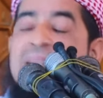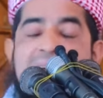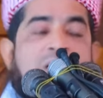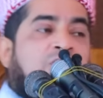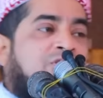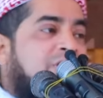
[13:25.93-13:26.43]

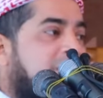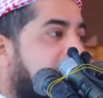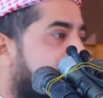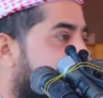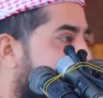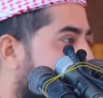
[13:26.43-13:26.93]
বানাই লইছিল
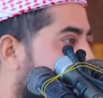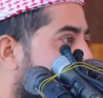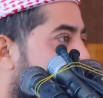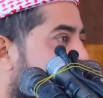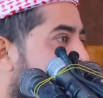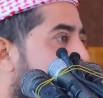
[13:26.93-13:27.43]

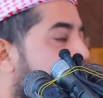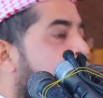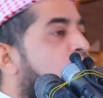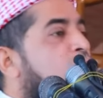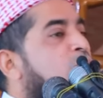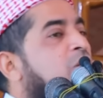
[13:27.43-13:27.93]

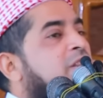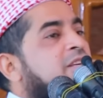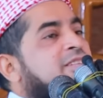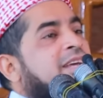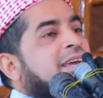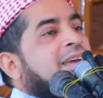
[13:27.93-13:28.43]
তখন
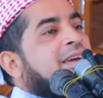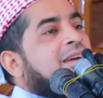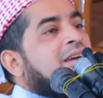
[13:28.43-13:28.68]
বলতেছে